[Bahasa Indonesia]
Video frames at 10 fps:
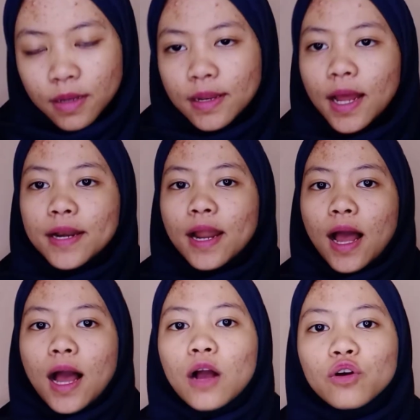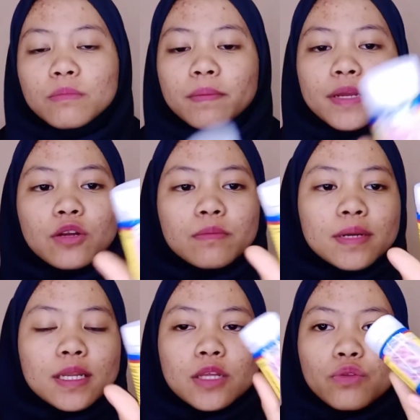dan aku mau minum
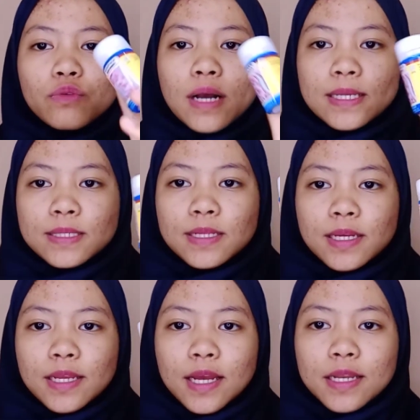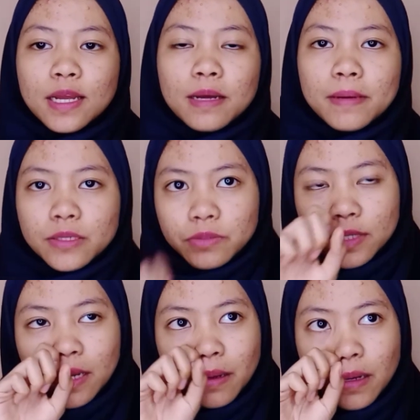ini tuh nggak sendirian ya
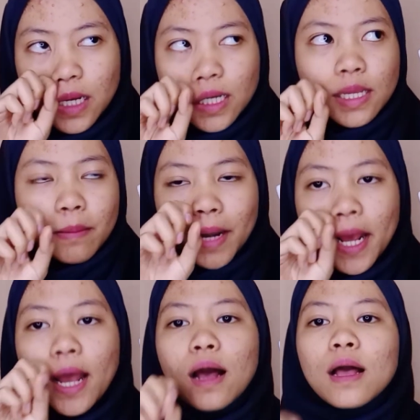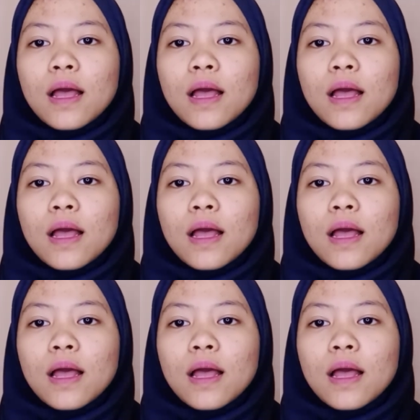maksudnya gimana ya